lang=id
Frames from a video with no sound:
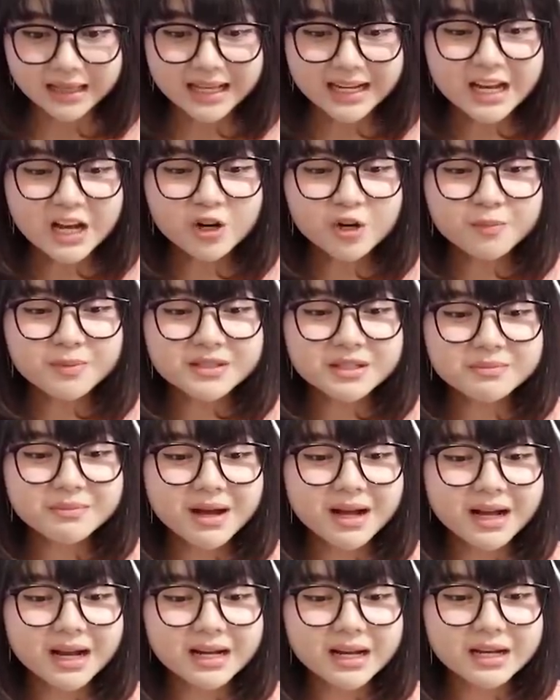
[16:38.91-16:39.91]
Tadi aku pesan
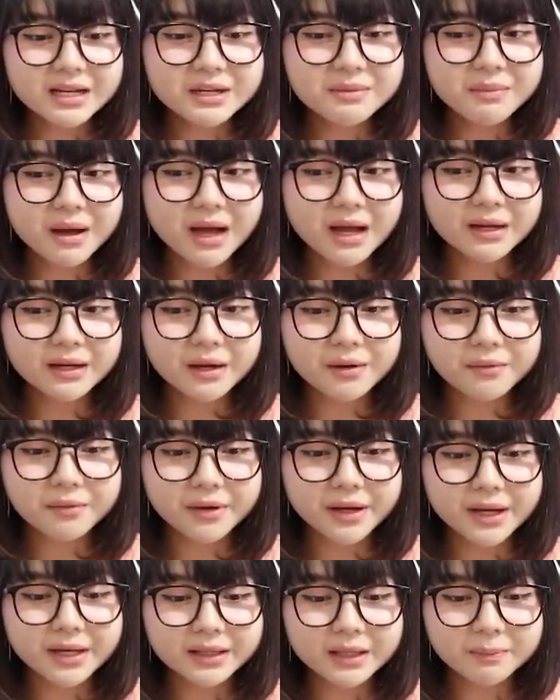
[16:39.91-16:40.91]
makanan di mana,
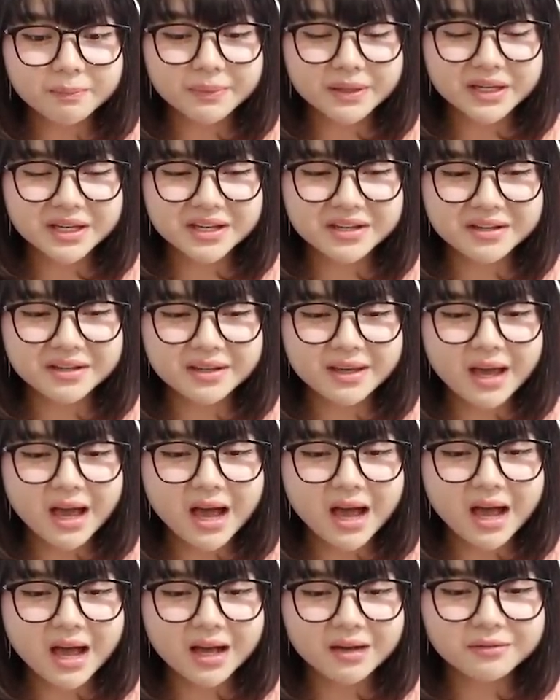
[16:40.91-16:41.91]
we? Tapi
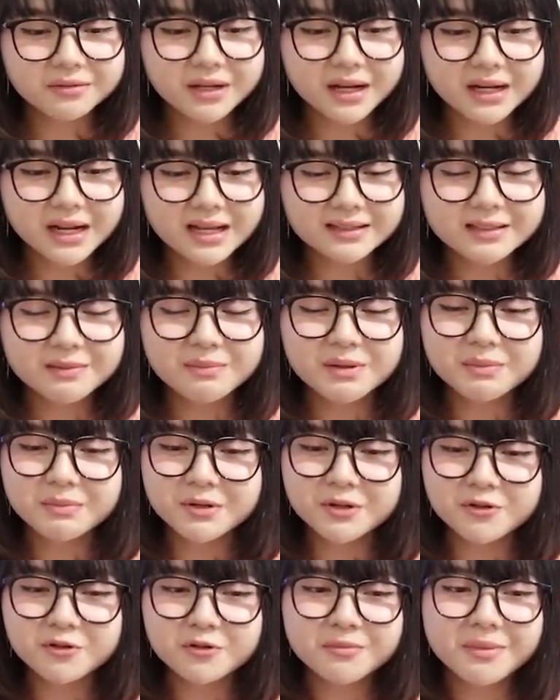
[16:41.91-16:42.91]
ya udahlah sambil
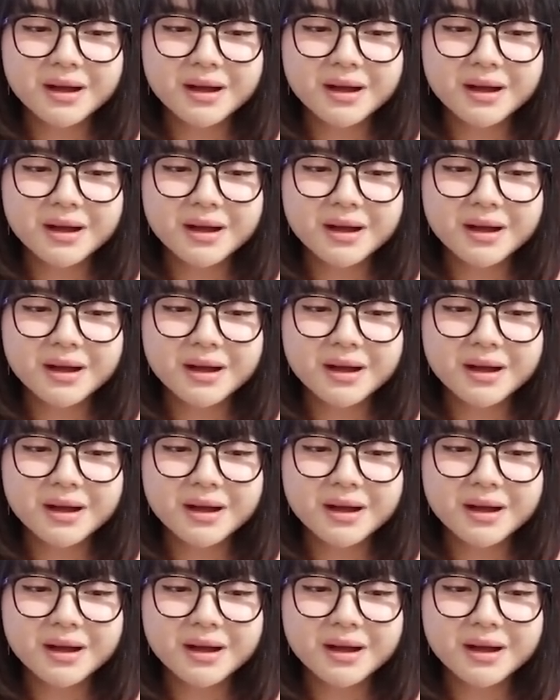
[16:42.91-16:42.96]
menunggu